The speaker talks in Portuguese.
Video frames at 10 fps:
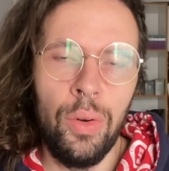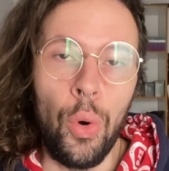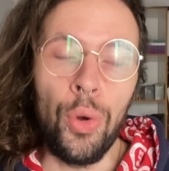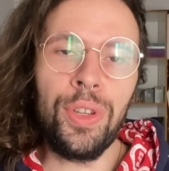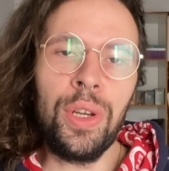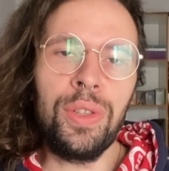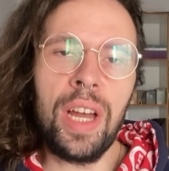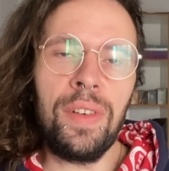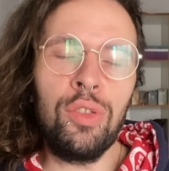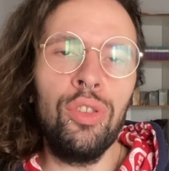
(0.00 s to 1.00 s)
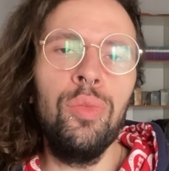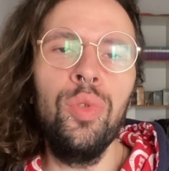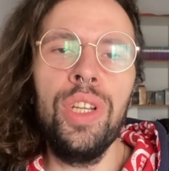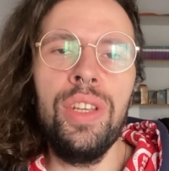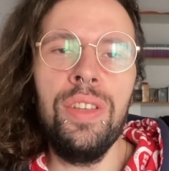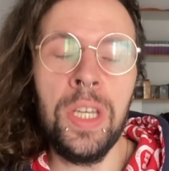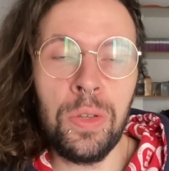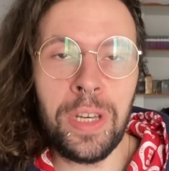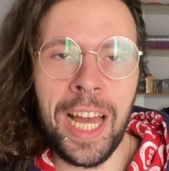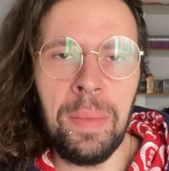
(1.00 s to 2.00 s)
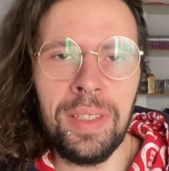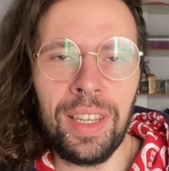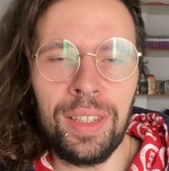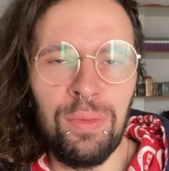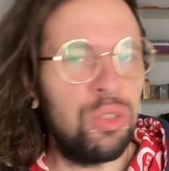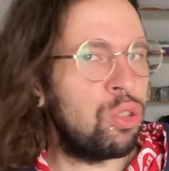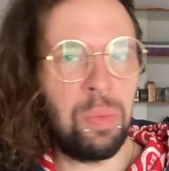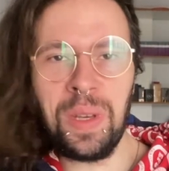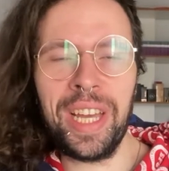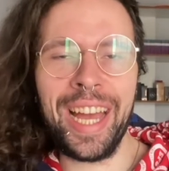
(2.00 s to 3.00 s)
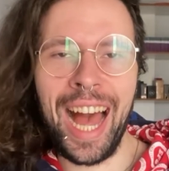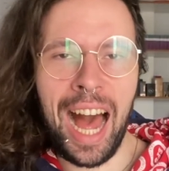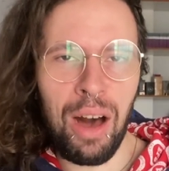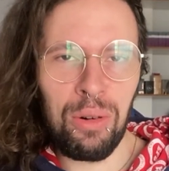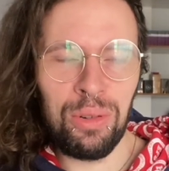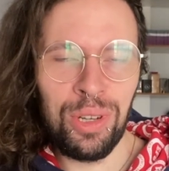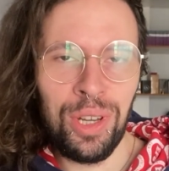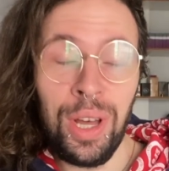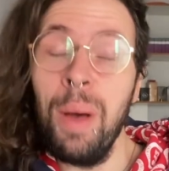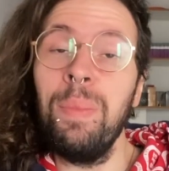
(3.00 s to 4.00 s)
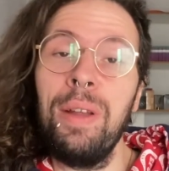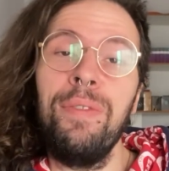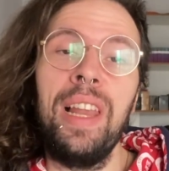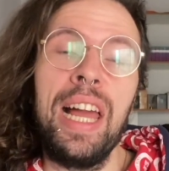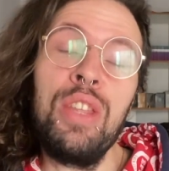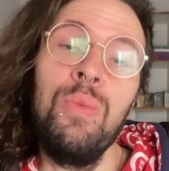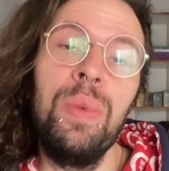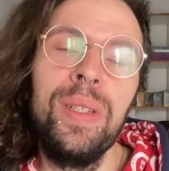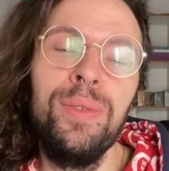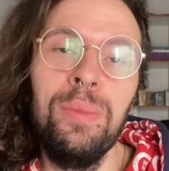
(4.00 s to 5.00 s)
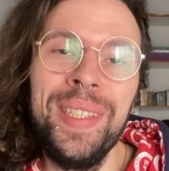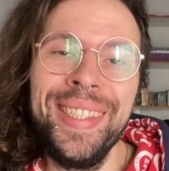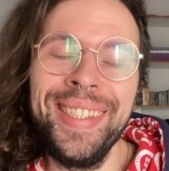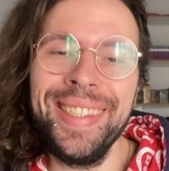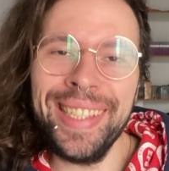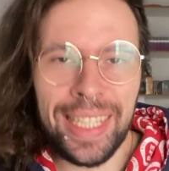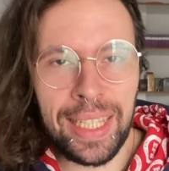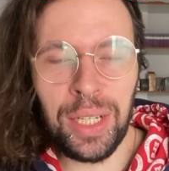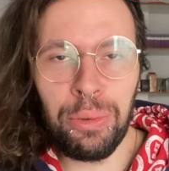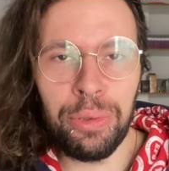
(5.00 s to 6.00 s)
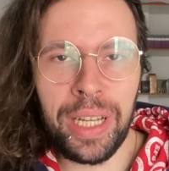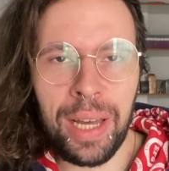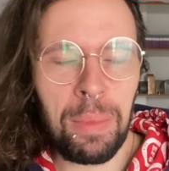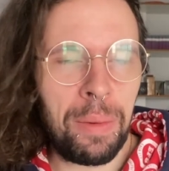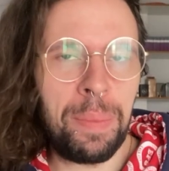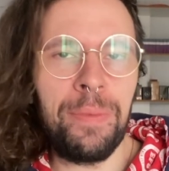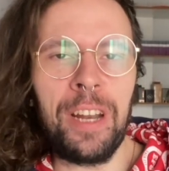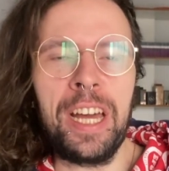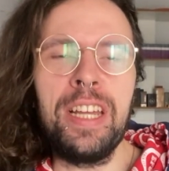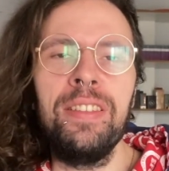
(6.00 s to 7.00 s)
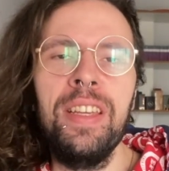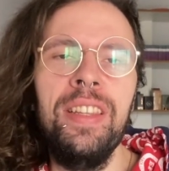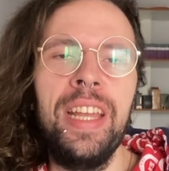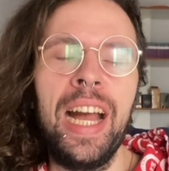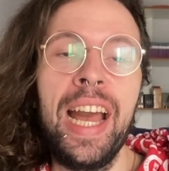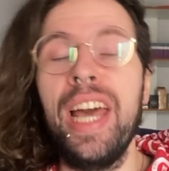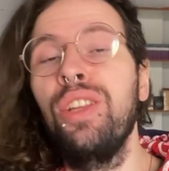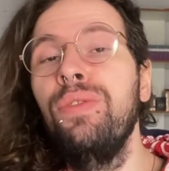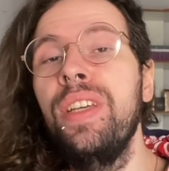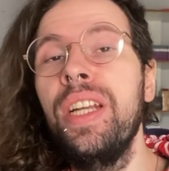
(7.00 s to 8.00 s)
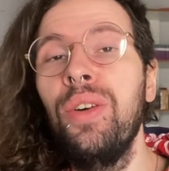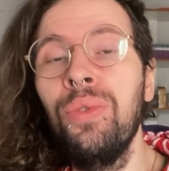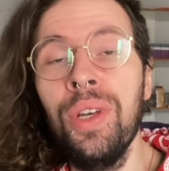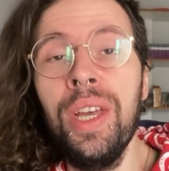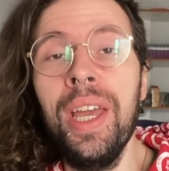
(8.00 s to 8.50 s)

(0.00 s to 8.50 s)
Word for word: Ontem eu tava todo bonitinho de camisa tropical para falar de um perfume cítrico, né? Uma fragrância que tem a cara do verão.